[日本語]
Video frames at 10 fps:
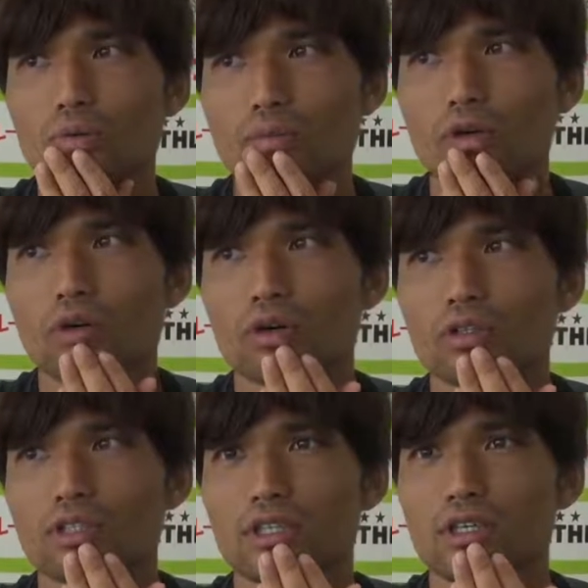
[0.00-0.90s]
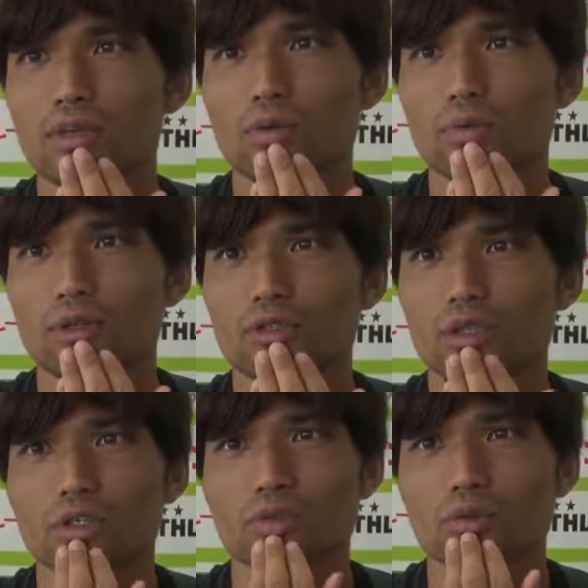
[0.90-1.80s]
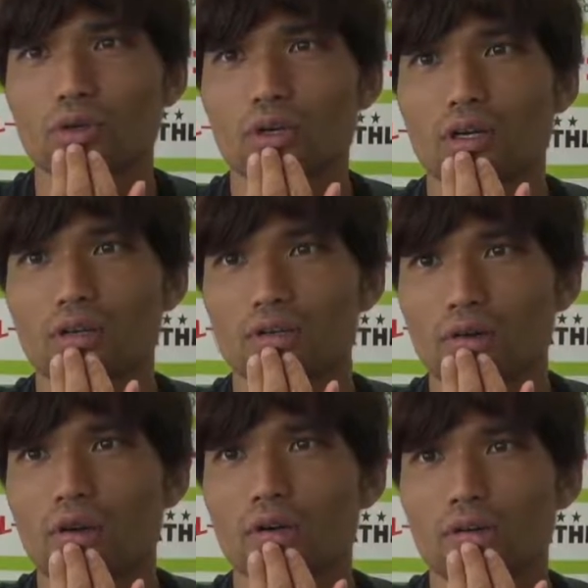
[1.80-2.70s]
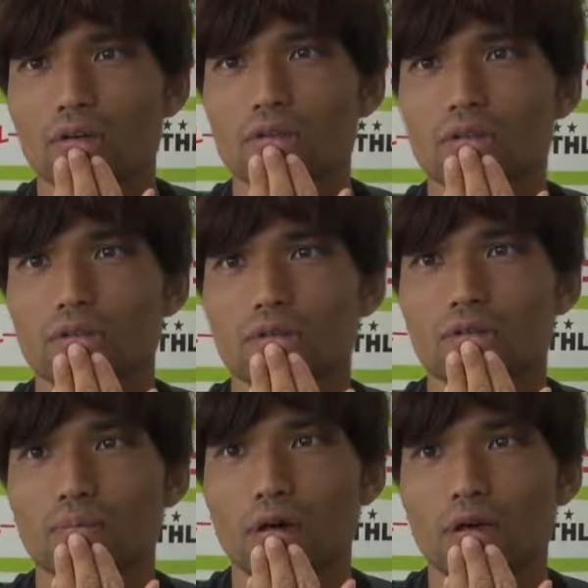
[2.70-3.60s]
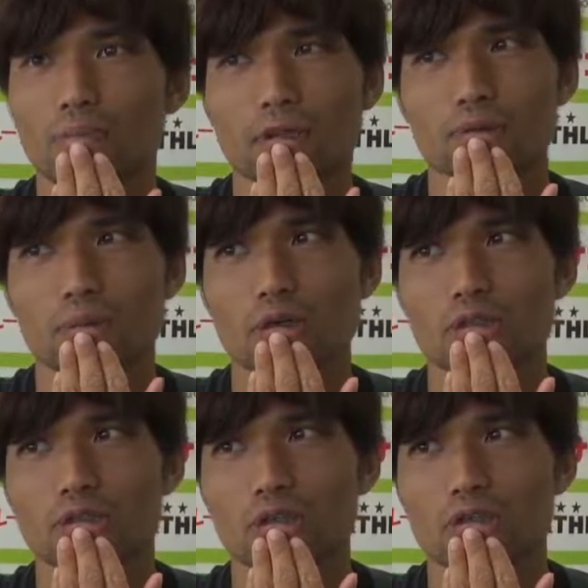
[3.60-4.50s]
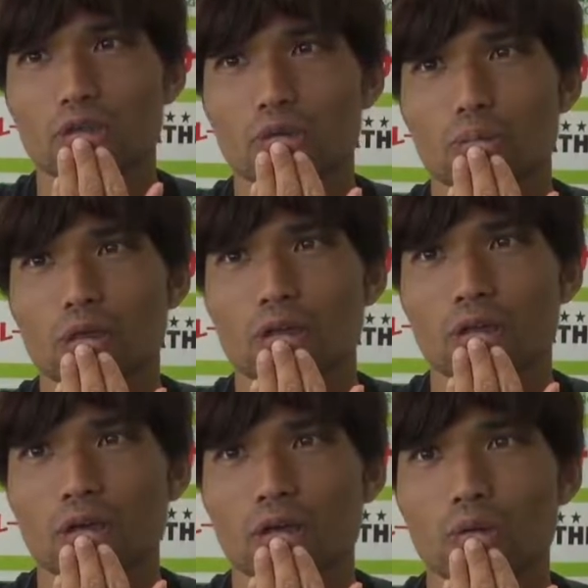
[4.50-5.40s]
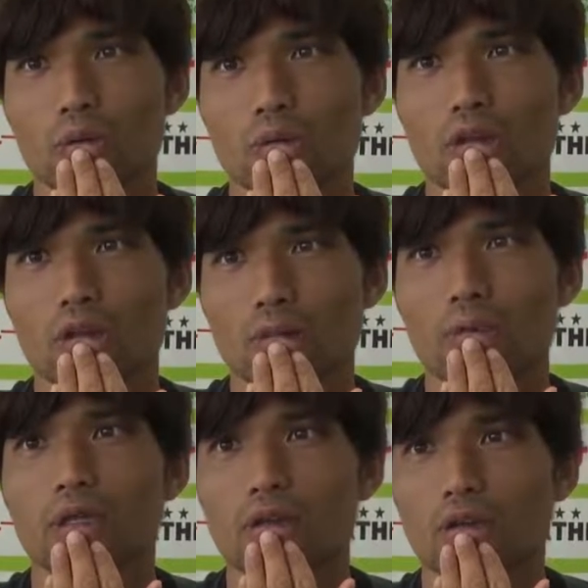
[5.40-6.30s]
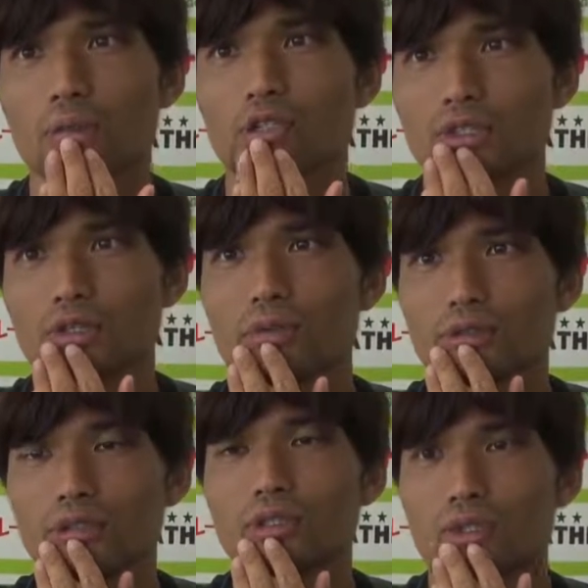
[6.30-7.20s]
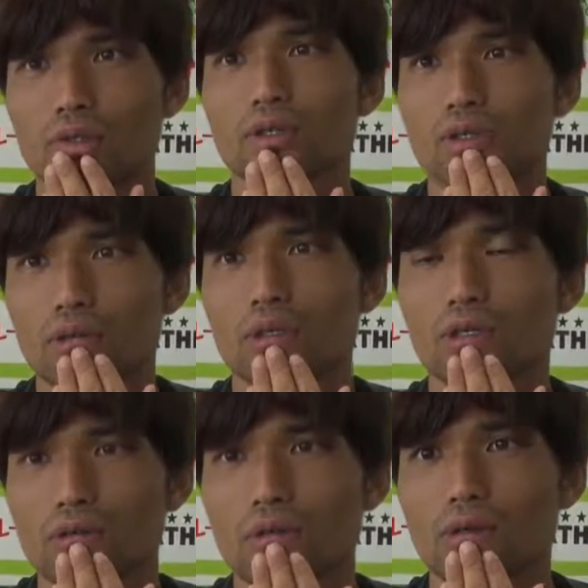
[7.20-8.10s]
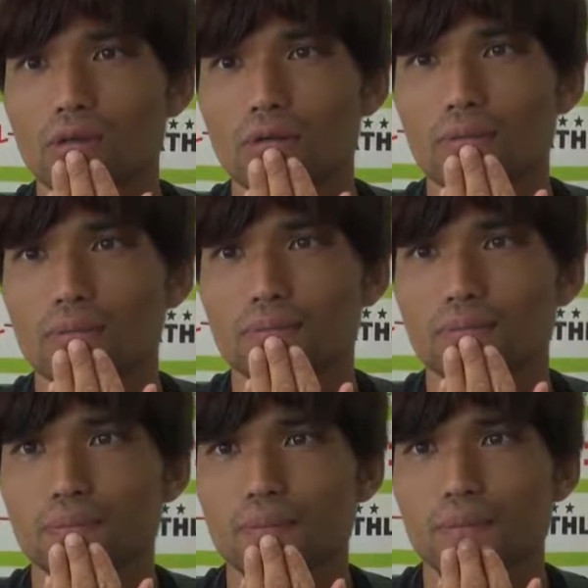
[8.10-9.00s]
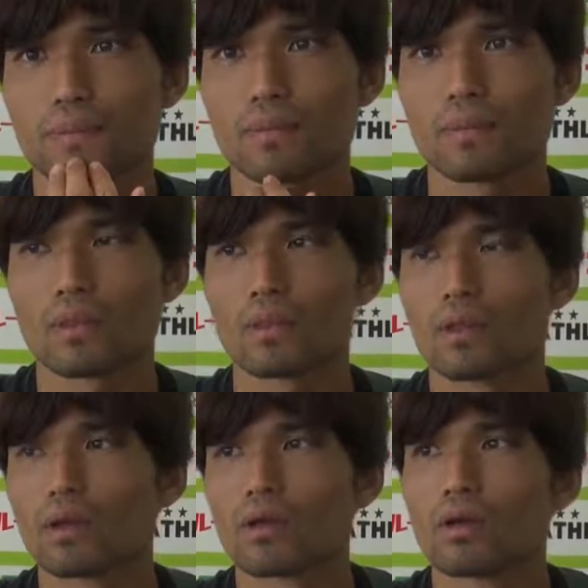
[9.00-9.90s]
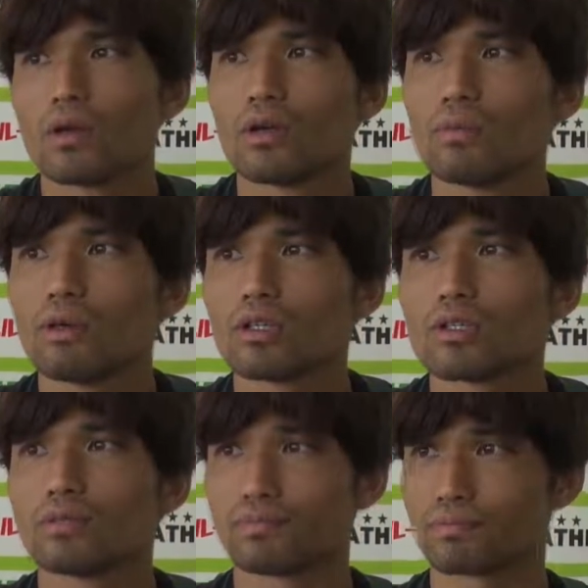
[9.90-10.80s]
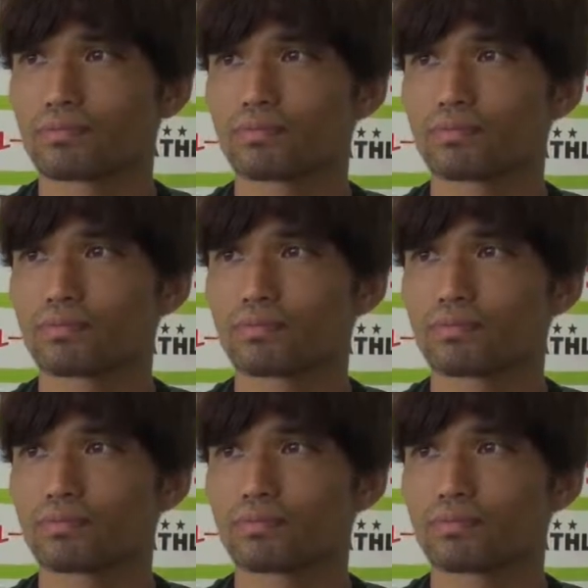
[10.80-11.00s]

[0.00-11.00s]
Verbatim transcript: まあ前期のイメージはすごいなんかまあ、パス回してセットプレーで取ってみたいなイメージはありました実際こうってみていかがですか、ま